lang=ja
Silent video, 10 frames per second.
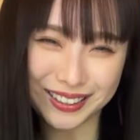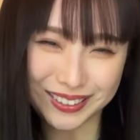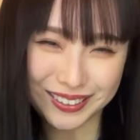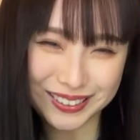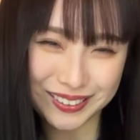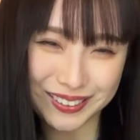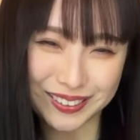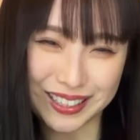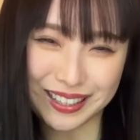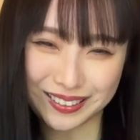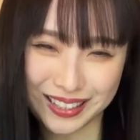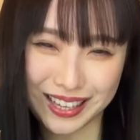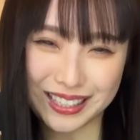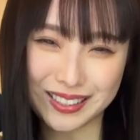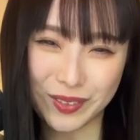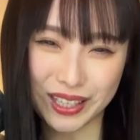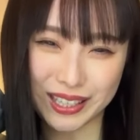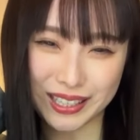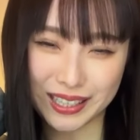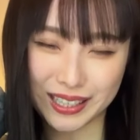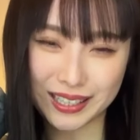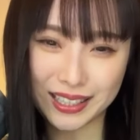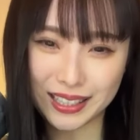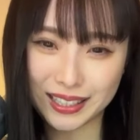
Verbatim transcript: あとちょっとなので締め切りが